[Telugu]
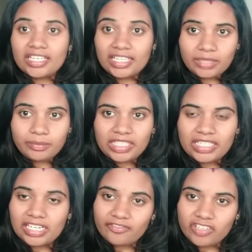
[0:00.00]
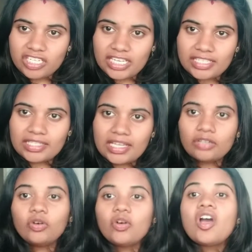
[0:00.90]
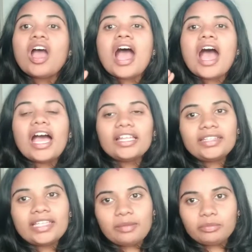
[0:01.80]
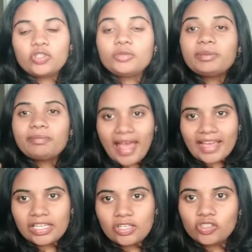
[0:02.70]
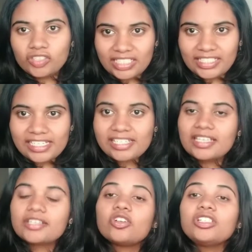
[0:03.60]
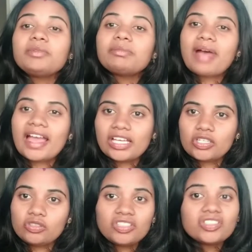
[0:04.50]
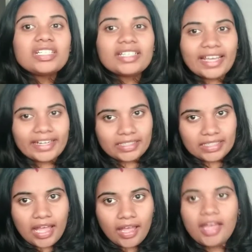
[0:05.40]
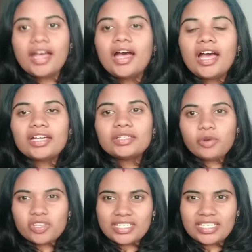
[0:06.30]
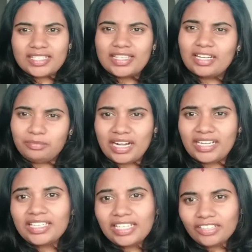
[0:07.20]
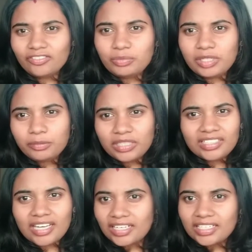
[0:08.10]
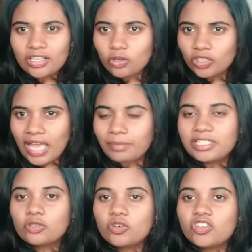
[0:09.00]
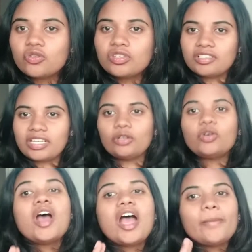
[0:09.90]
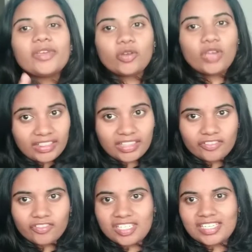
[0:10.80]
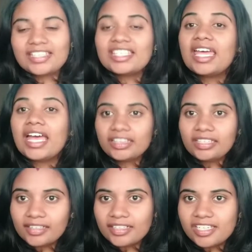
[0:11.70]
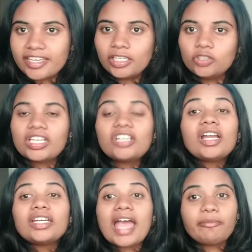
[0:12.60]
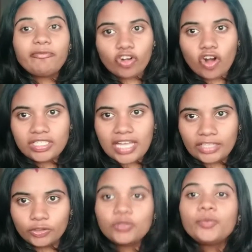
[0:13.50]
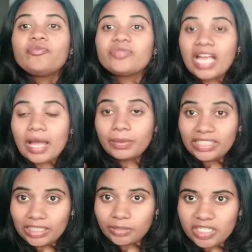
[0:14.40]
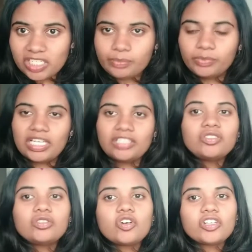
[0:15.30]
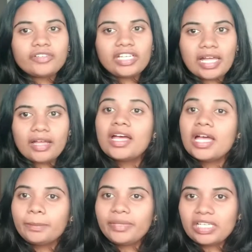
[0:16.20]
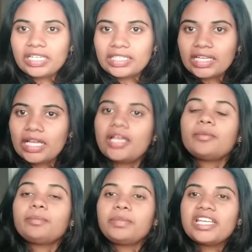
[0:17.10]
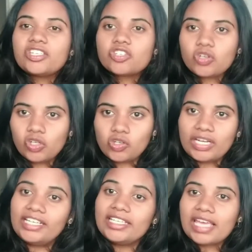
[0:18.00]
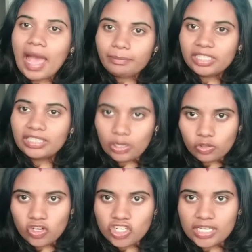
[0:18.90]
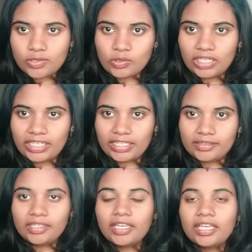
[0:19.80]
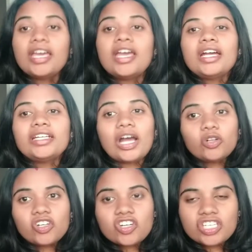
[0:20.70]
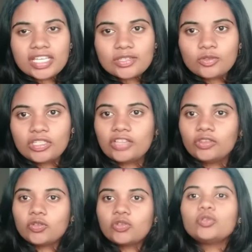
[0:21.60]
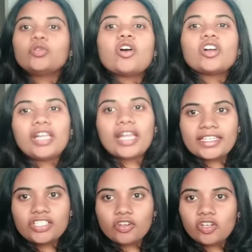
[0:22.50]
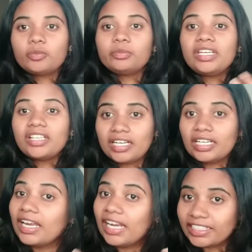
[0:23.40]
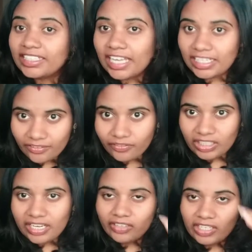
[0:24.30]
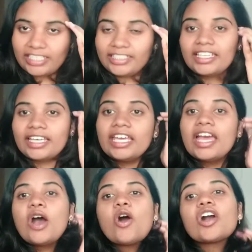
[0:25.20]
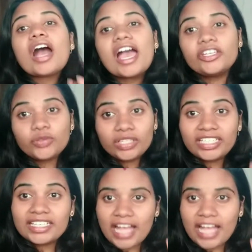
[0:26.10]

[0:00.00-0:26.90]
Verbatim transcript: ఎంతమందిని రెఫర్ చేస్తారో అంత అమౌంట్ మీ బ్యాంక్ అకౌంట్ డీటెయిల్స్ తీసుకొని మీ బ్యాంక్ అకౌంట్లోకి డైరెక్ట్గా డిపాజిట్ చేస్తారనమాట ఇలాంటివి మీరు మింత్రా అని ఇంకా కొన్ని యాప్స్లో కూడా చూసుంటారు మీరు ఎంత రెఫర్ చేస్తే అంత ఎర్న్ చేయగలుగుతారు అండ్ యాప్ ఫ్రాడ్ కాదు కాబట్టి నేను మీకు చెప్తున్నాను ఒకవేళ మీరు కనుక ప్లేస్టోర్లోకి వెళ్ళి ఈ యాప్ని డౌన్లోడ్ చేసుకున్నట్టయితే డౌన్లోడ్ చేసుకున్నందుకు ఒక లక్కీ డ్రాలో మీరు కనుక లక్కీ అయ్యి విన్ అవ్వగలిగితే ఒక ఐ ట్వంటీ